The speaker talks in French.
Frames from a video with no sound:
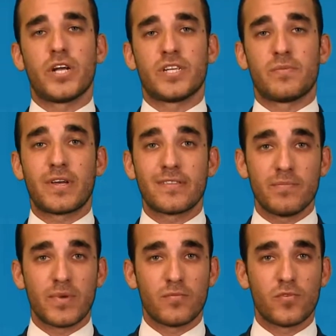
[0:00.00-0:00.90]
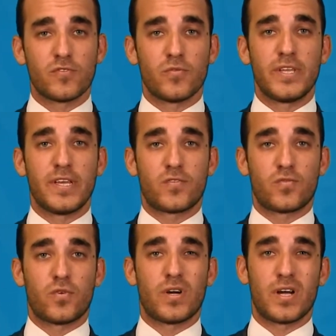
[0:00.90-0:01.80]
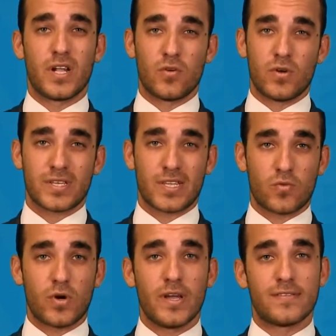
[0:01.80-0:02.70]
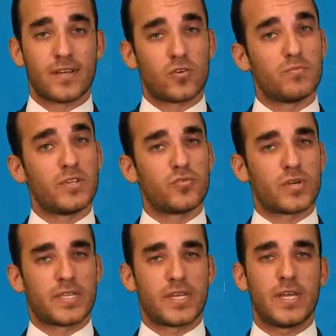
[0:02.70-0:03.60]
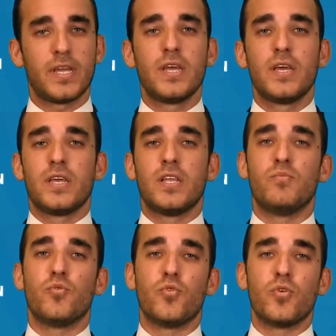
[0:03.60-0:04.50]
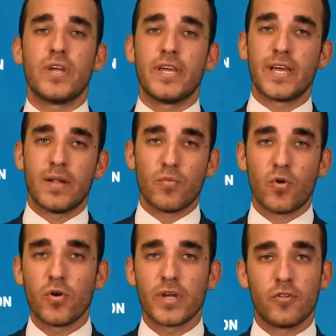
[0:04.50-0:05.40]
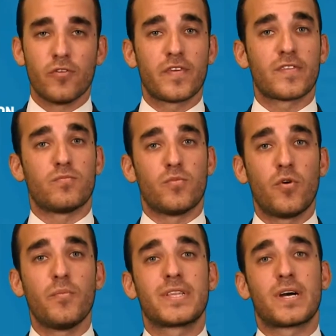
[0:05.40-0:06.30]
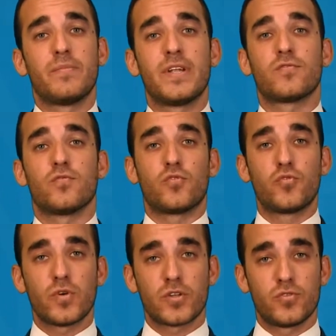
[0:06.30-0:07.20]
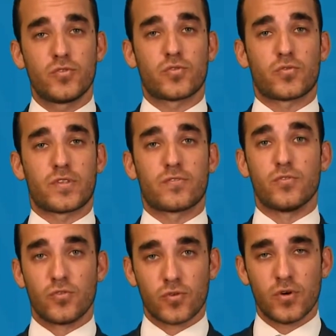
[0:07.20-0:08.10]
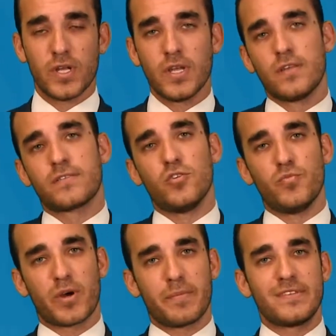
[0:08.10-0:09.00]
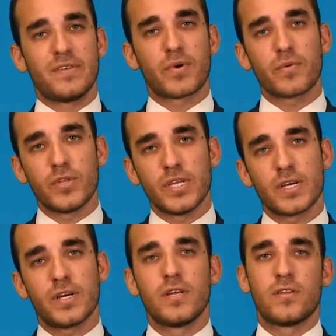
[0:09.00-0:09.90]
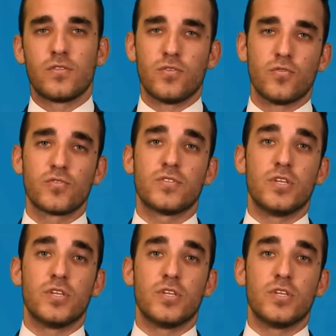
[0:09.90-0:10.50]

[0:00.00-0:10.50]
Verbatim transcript: achète principalement des obligations allant entre 3 et 5 ans de maturité. Il peut également, et le fait en ce moment, mettre en place une couverture du risque de taux, ce qui lui permet de se prémunir des hausses